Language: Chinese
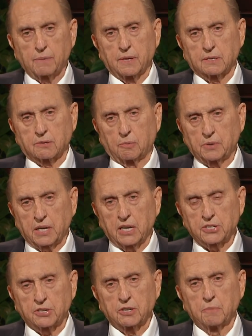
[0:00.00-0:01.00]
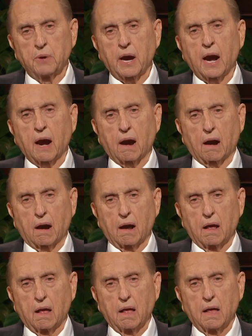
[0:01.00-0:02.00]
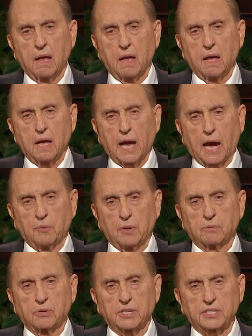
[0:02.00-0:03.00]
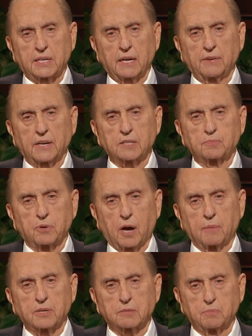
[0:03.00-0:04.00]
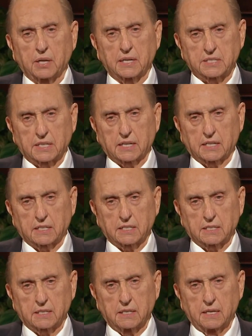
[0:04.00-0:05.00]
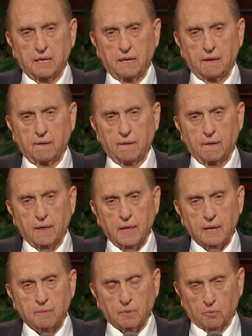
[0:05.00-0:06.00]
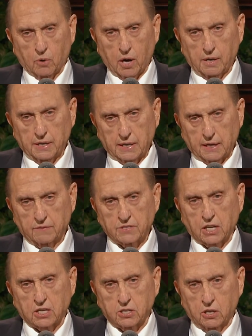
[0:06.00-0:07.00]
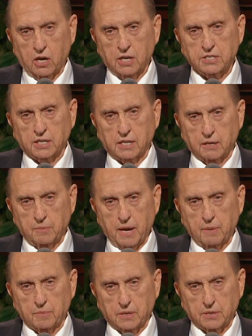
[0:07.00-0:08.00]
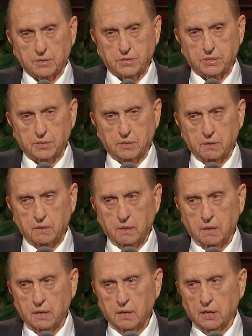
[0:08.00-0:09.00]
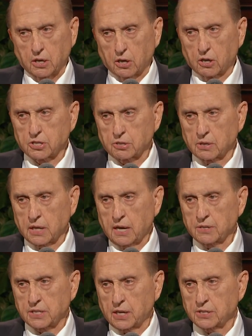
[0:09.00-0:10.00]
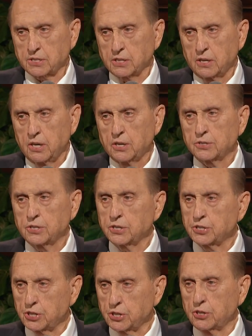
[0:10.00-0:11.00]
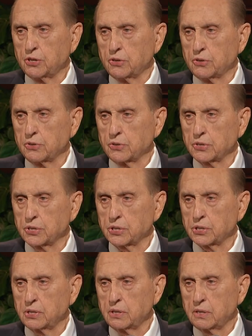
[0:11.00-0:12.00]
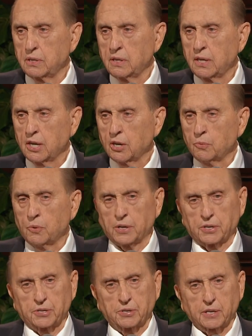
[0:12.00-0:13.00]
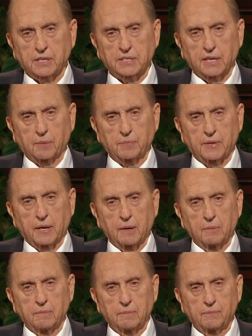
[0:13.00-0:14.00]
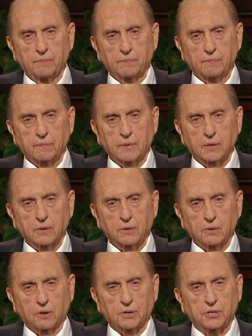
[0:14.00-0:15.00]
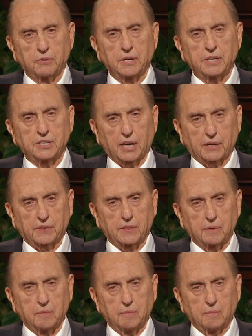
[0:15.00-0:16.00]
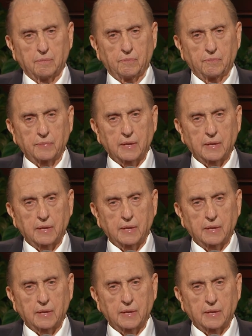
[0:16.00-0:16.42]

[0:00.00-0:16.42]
所有的挑战和困难都将变得比较容易处理，我们也会得到他所应许的祝福。不过，神在给我们律法和诫命的时候，也容许我们选择要接受还是拒绝。